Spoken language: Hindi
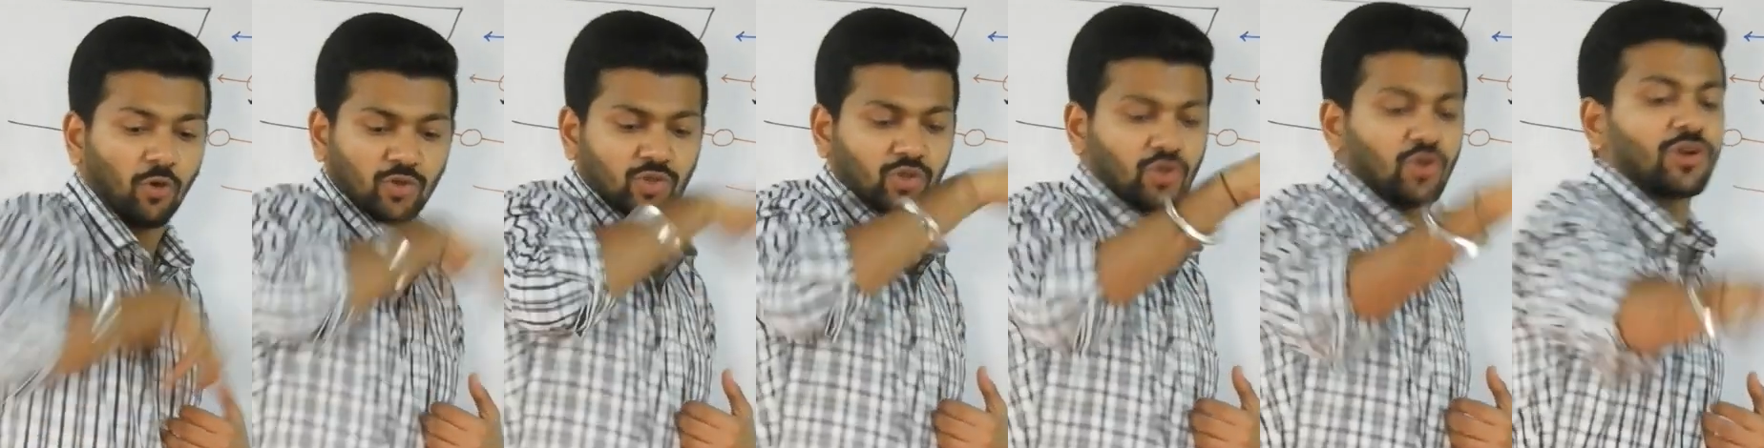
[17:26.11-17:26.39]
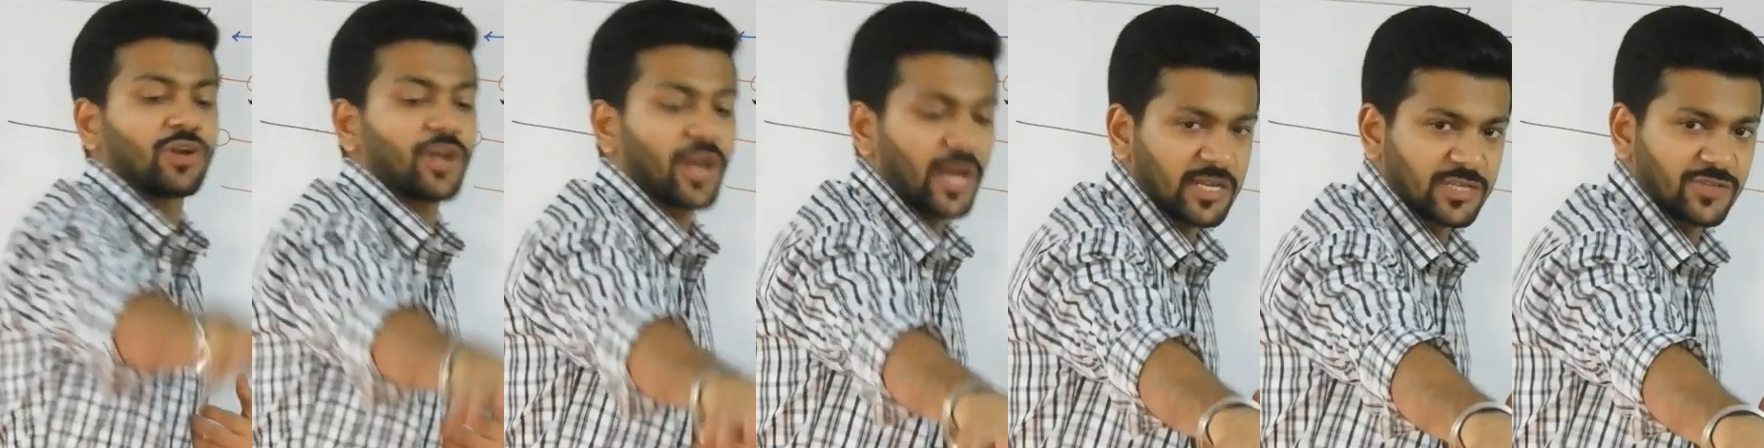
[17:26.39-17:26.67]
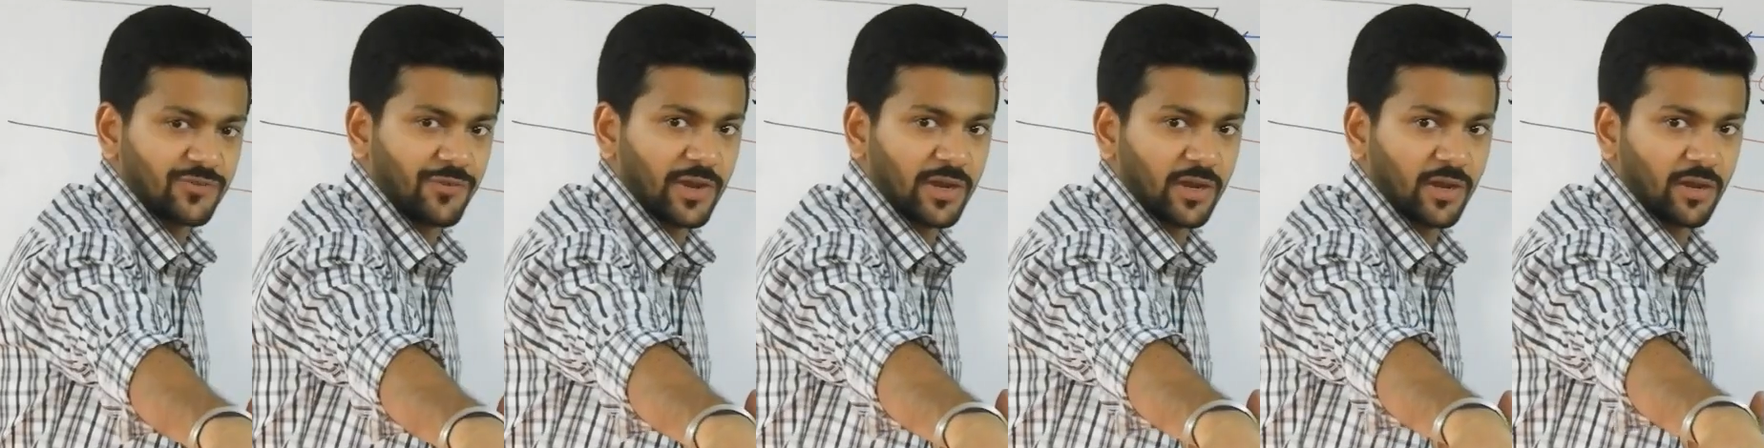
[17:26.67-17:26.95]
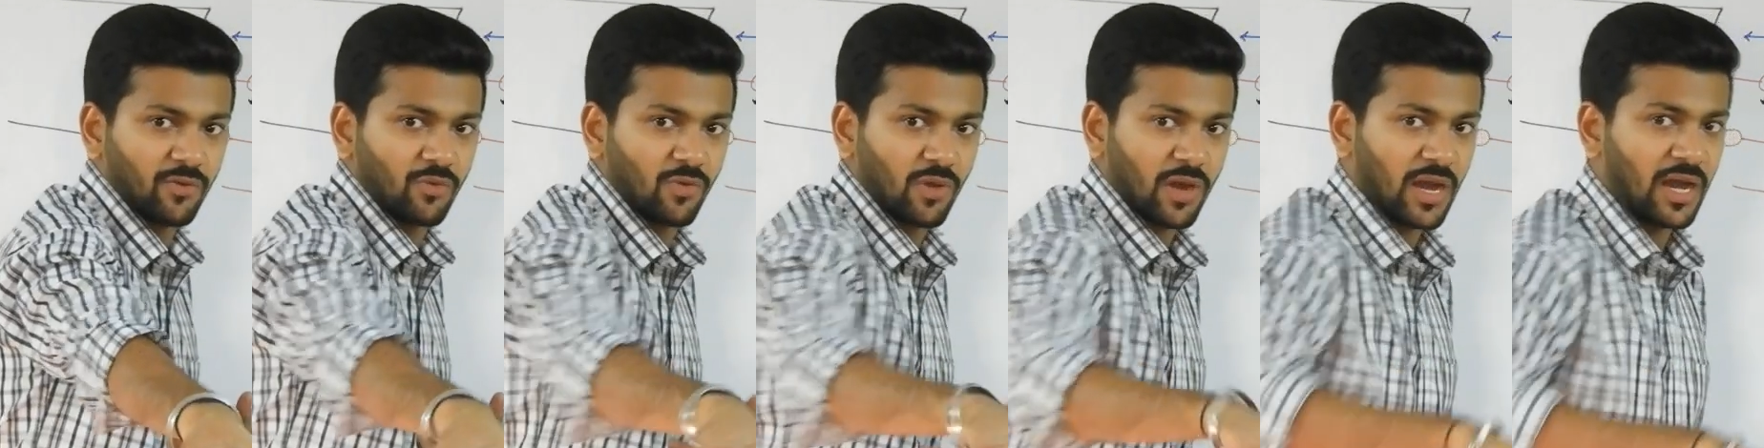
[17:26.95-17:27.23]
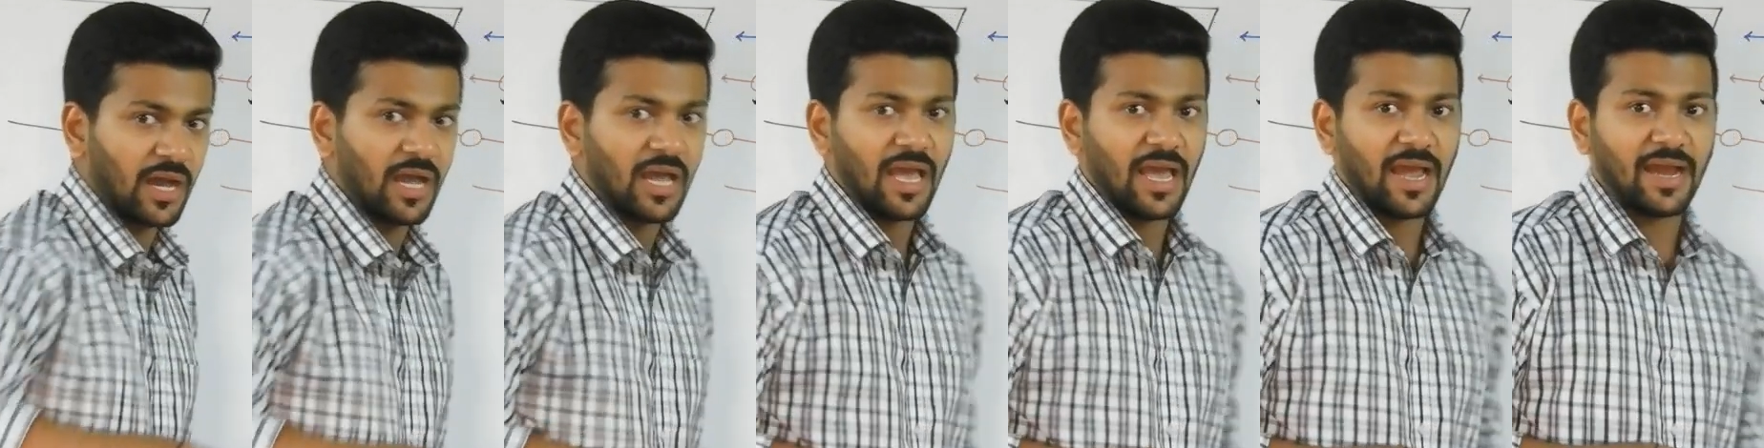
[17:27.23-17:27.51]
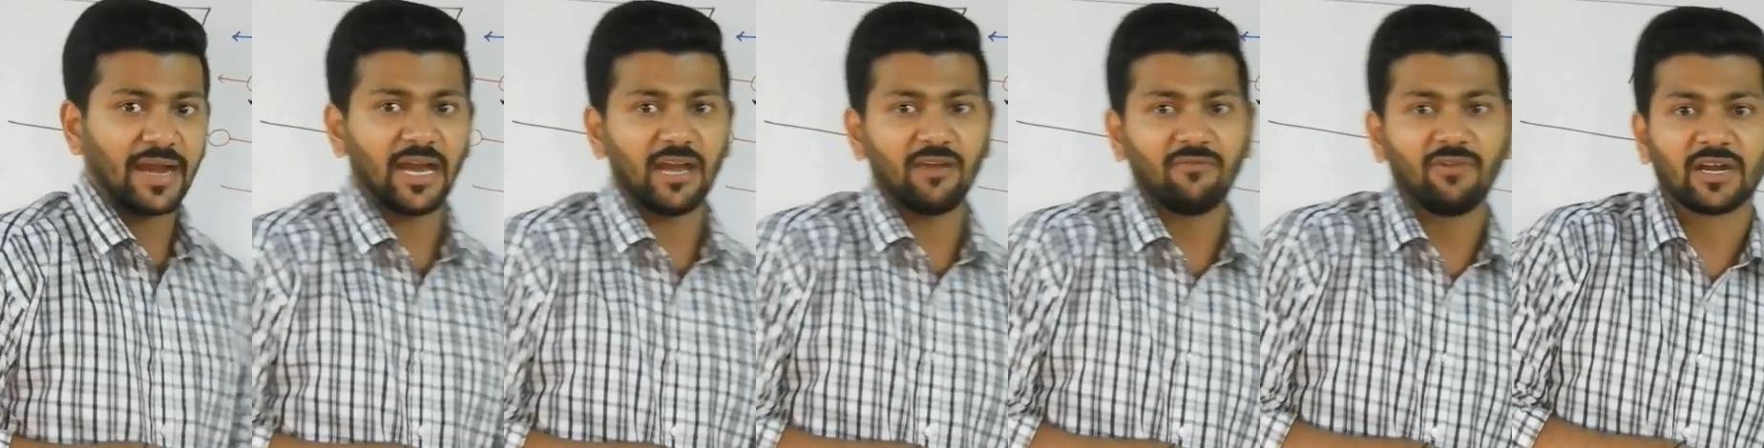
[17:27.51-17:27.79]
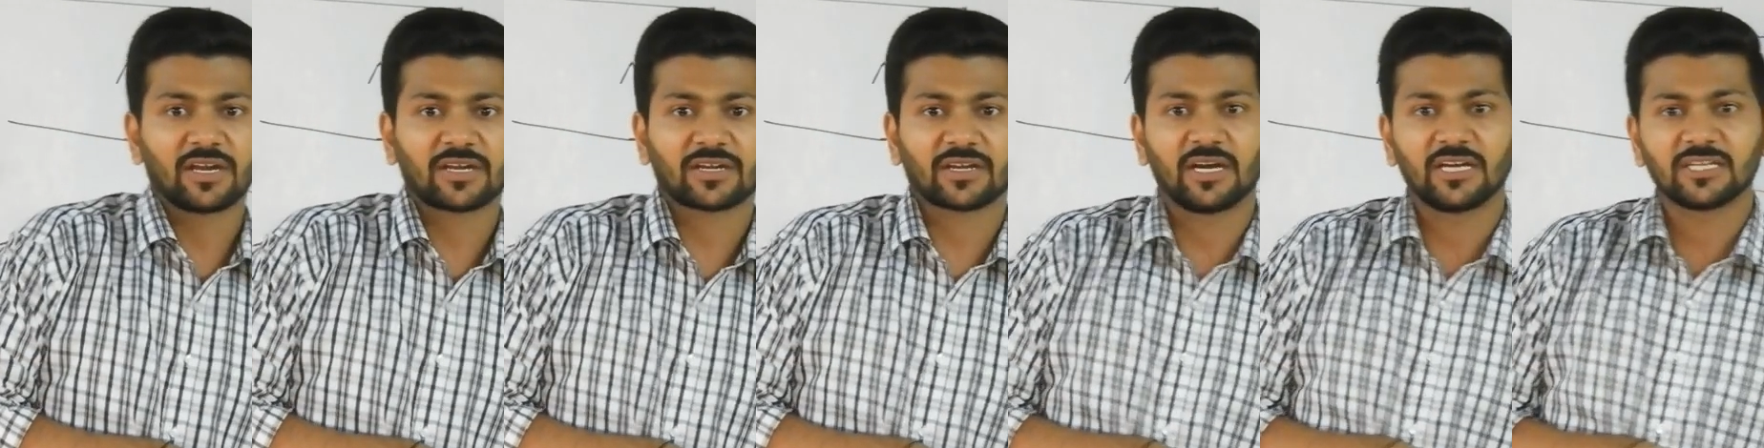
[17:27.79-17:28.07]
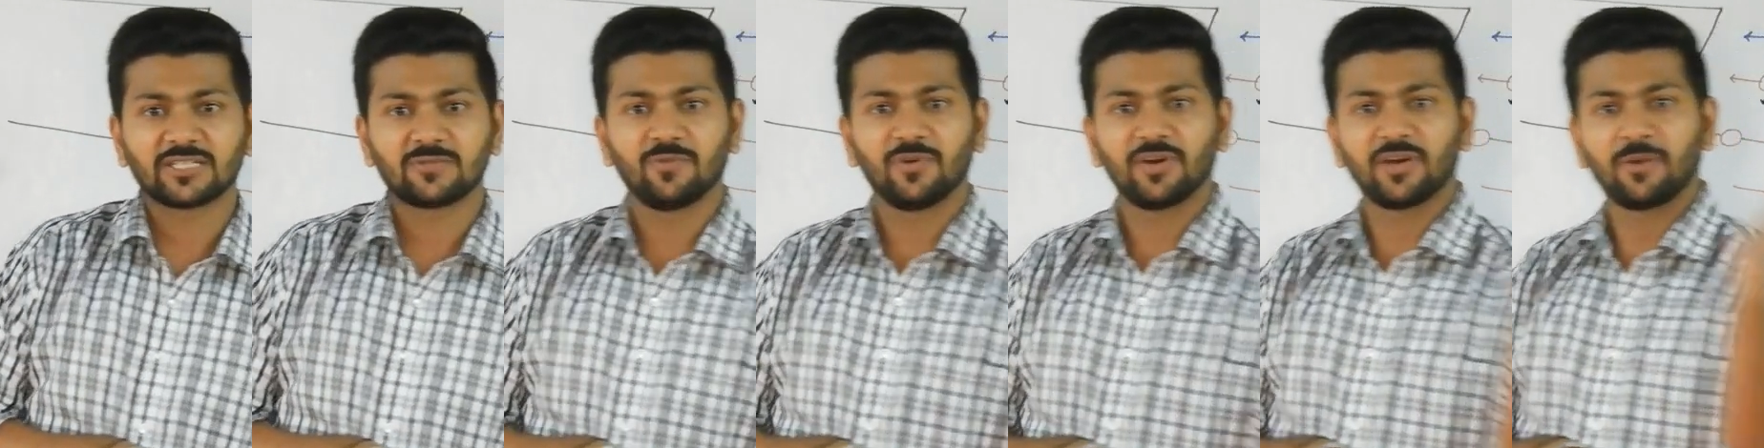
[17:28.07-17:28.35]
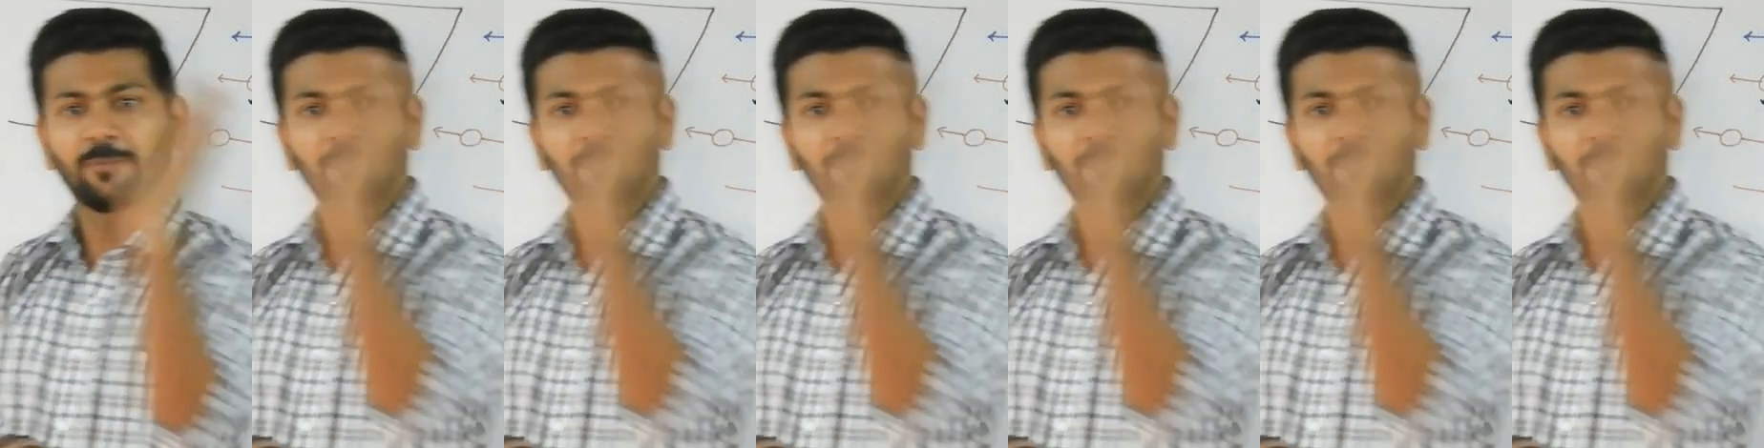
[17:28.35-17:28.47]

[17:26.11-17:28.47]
उसको ट्रांसफर कर करूंगा एंड आई विल ट्रांसफर